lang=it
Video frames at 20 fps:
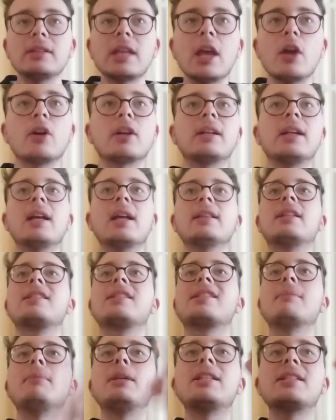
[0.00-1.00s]
Teo
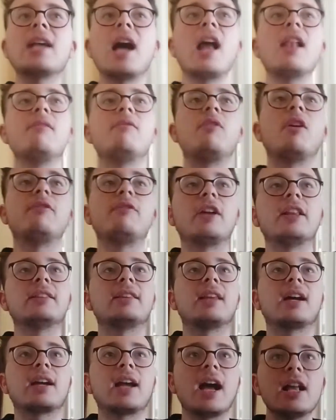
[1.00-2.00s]
Hernandez mi salva il
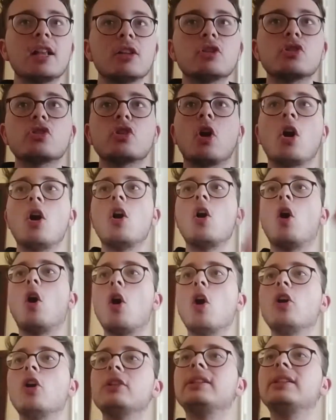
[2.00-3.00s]
fantacalcio
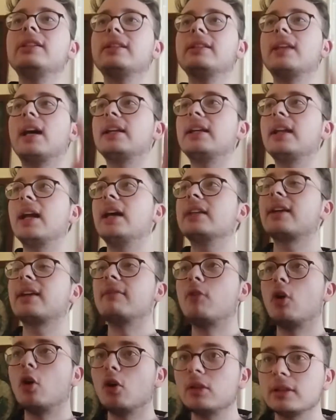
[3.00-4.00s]
ogni
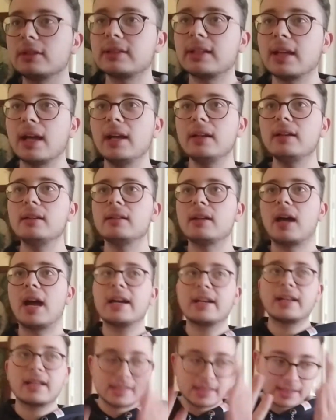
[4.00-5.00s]
dannata volta,
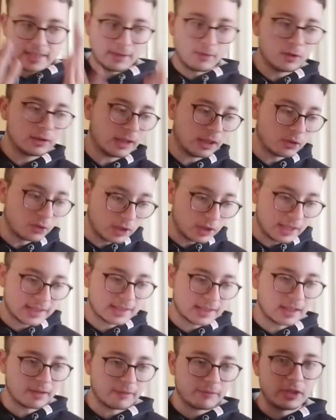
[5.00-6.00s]
anche se stavolta non è
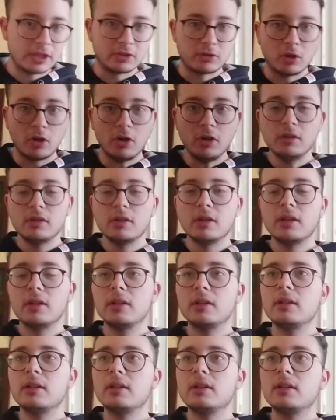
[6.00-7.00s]
servito.
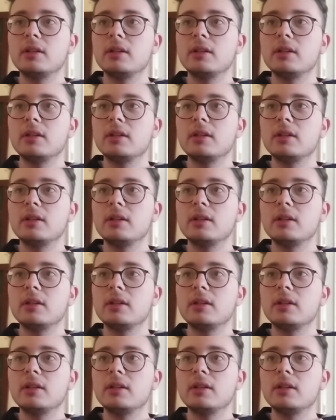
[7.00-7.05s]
